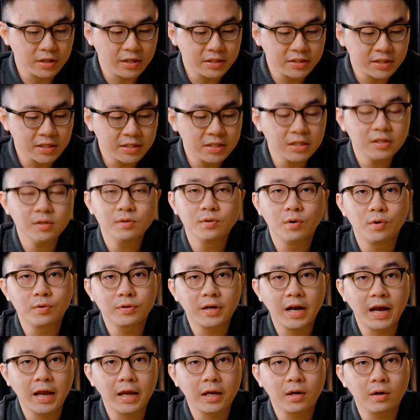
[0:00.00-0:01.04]
thì trên chiếc đồng hồ
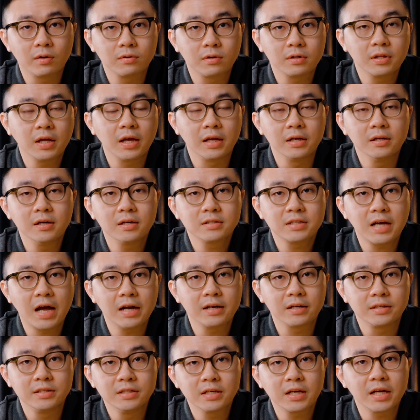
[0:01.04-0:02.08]
này còn có thể đưa ra
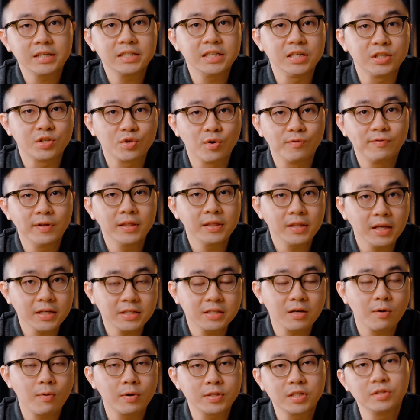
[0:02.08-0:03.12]
được những cái chỉ số phân tích
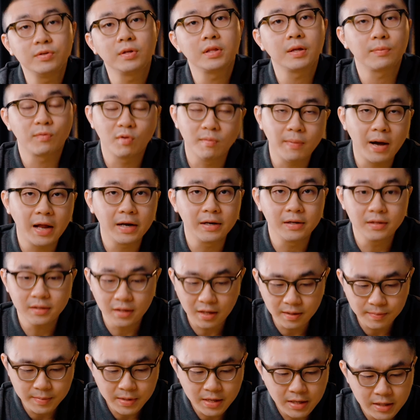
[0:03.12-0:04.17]
sau quá trình luyện tập của bạn
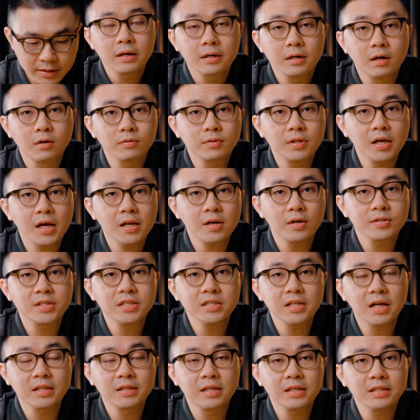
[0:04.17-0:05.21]
nữa đầu tiên đó
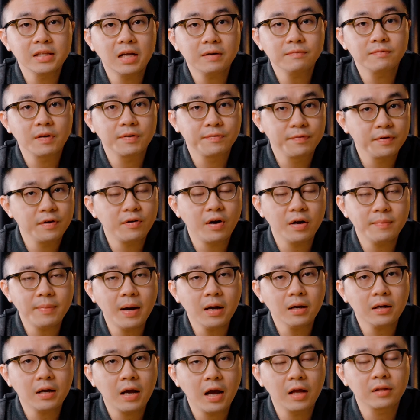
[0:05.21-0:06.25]
chính là tính năng về VO2
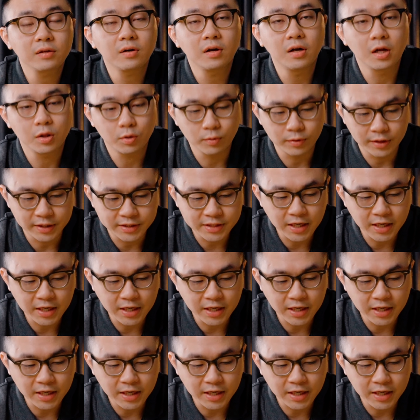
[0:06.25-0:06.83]
max hay gọi là tuổi thể